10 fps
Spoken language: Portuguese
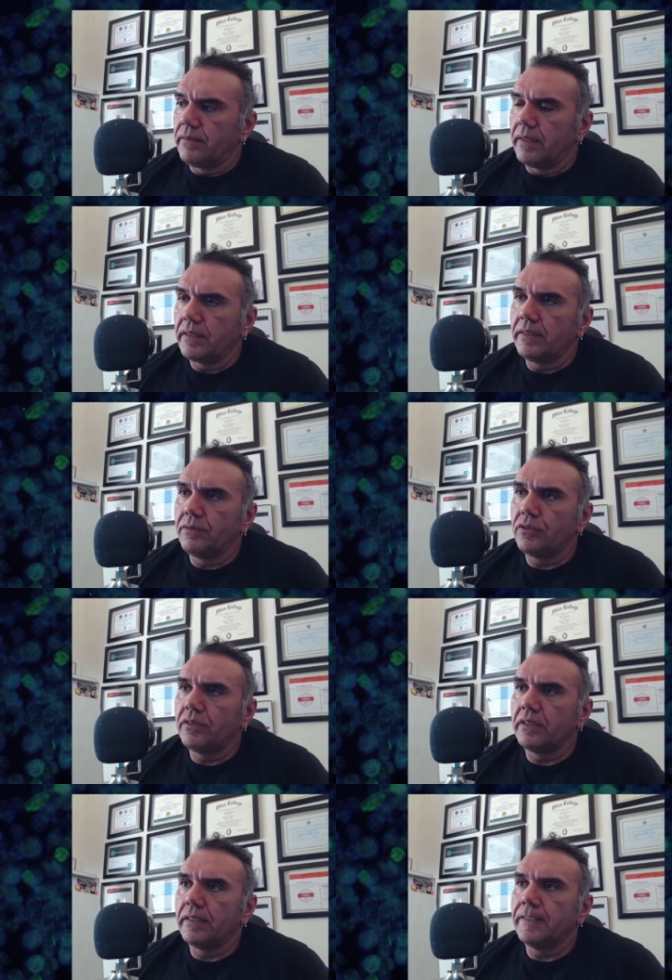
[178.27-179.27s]
né, que
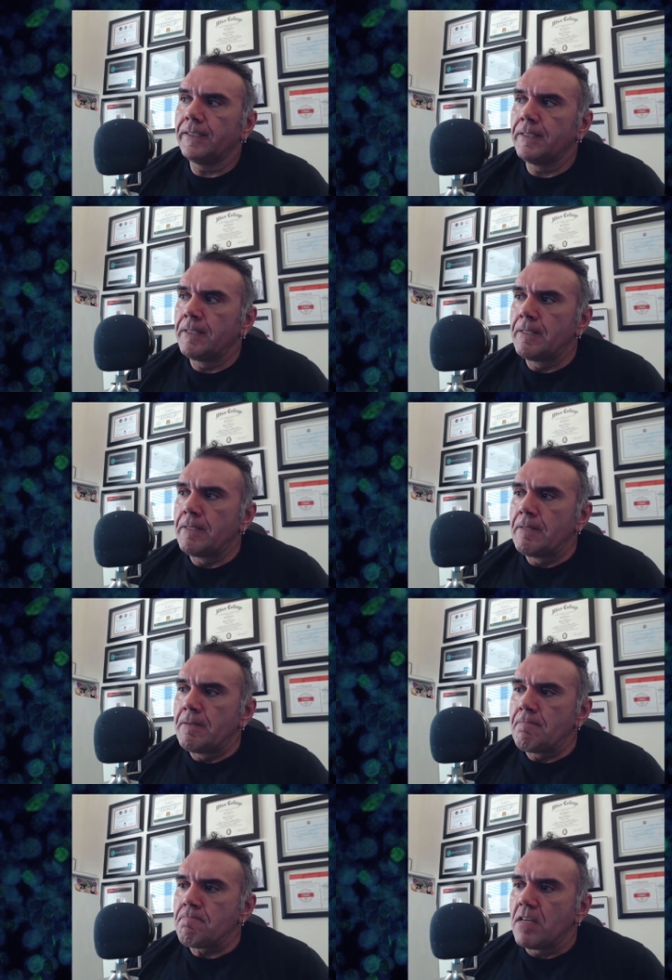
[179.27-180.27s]
você
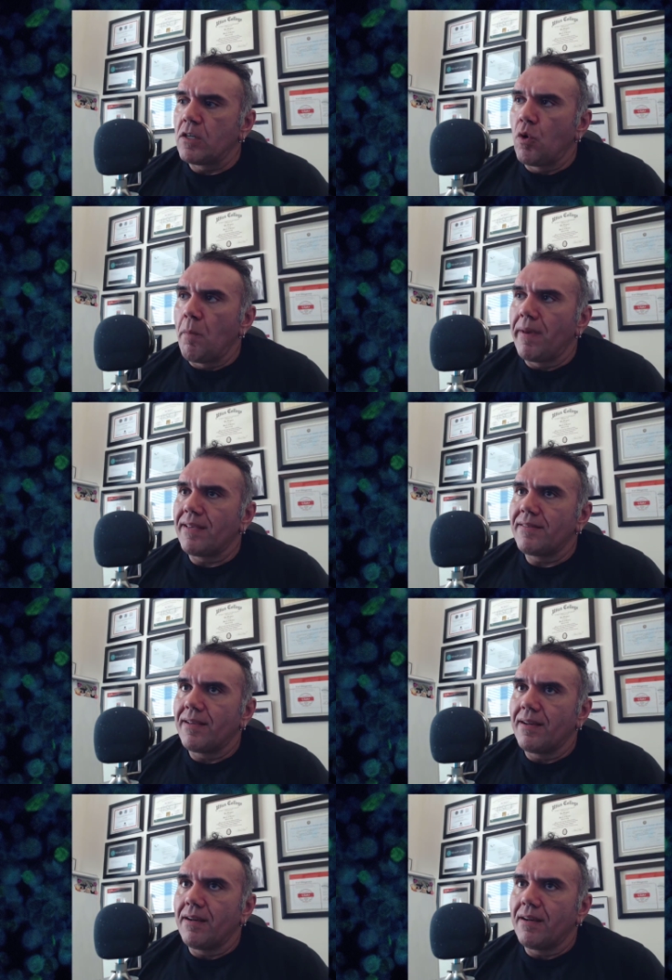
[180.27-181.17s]
comece a,